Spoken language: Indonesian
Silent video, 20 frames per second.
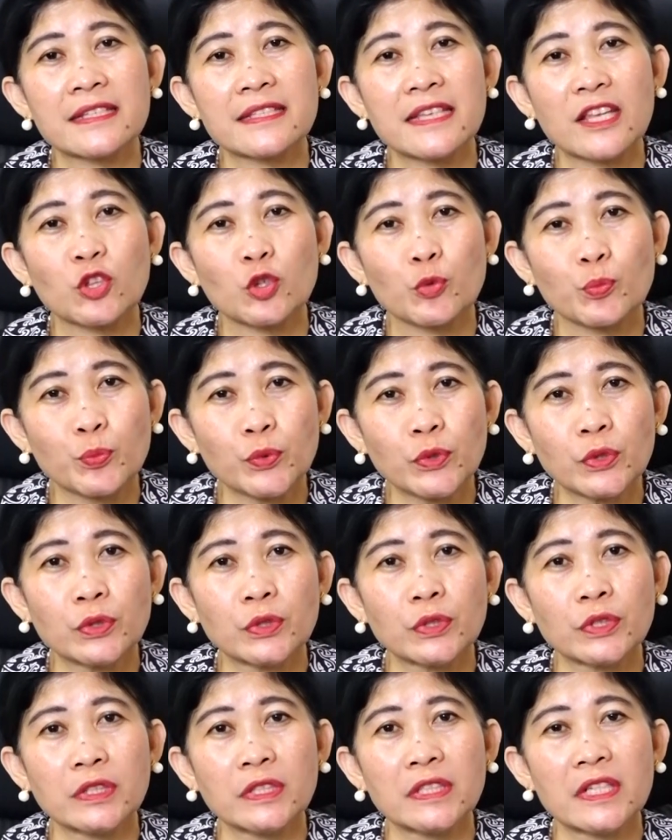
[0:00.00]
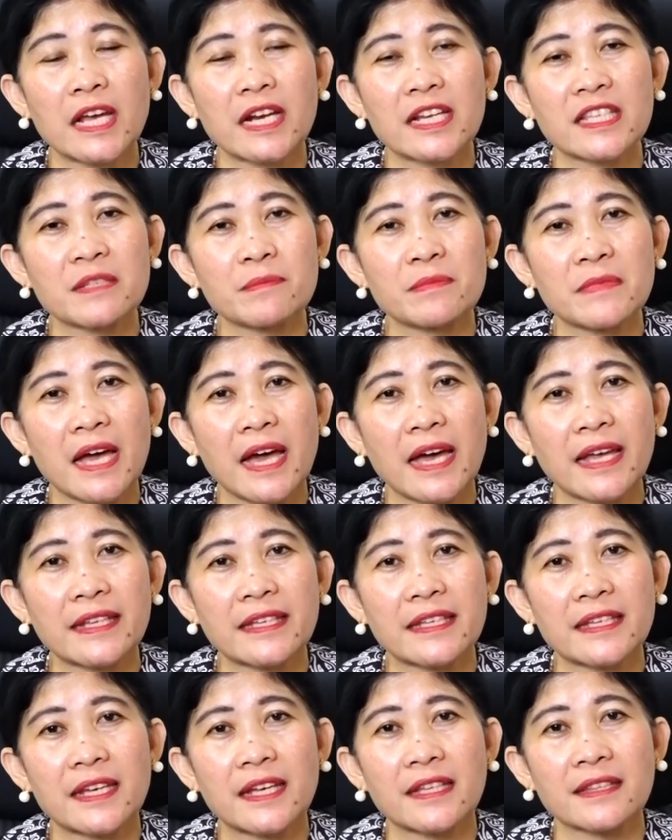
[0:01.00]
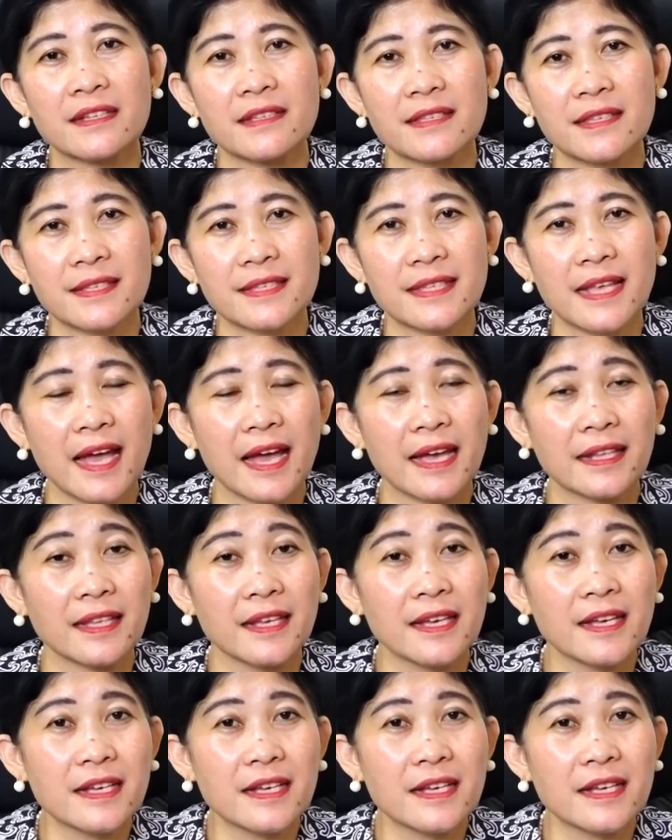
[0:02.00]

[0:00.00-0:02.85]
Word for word: satupun dari ciptaannya tersesat,